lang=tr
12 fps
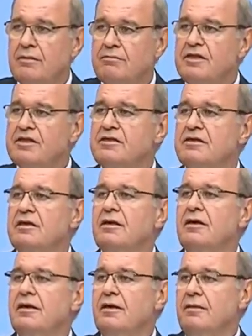Biz
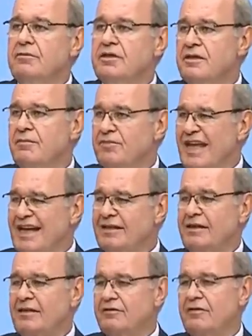bizim
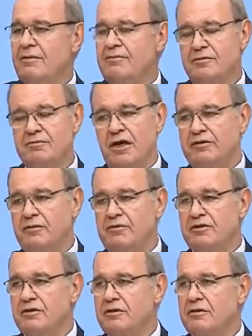tek desteğimiz
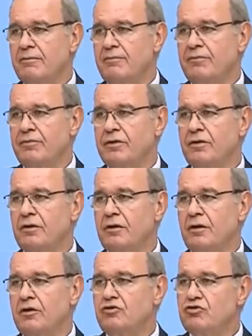milletimizdir.
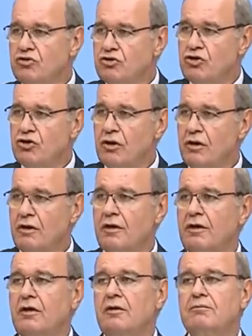Çünkü
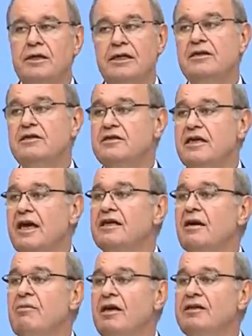biliriz ki
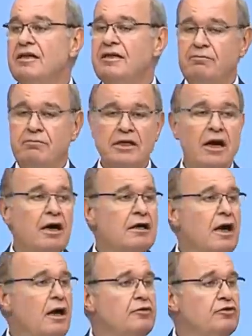egemenlik bila
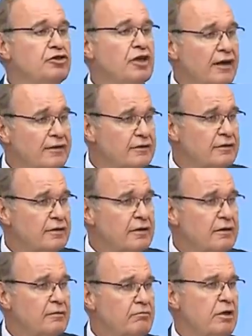kaydı şart
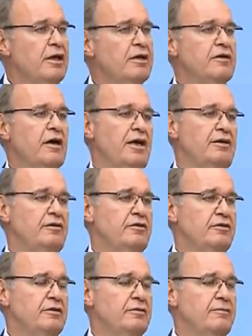millete
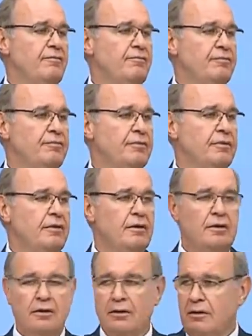aittir.
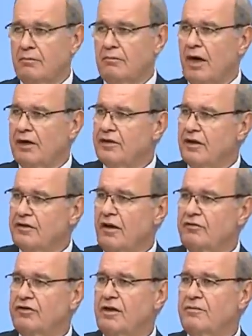Biden'a
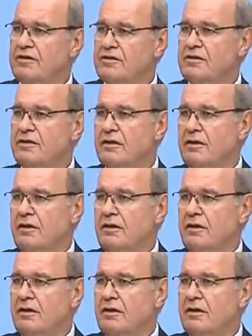tavsiyemiz